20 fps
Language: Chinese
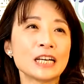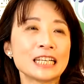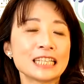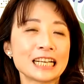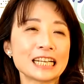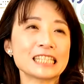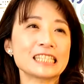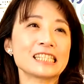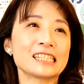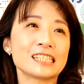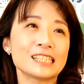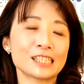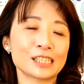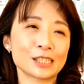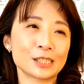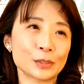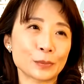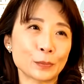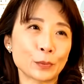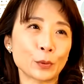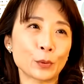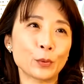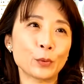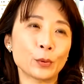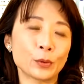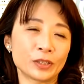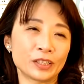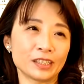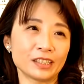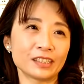他这些是怎么
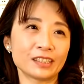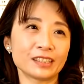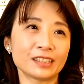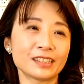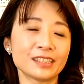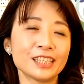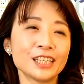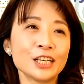获得的。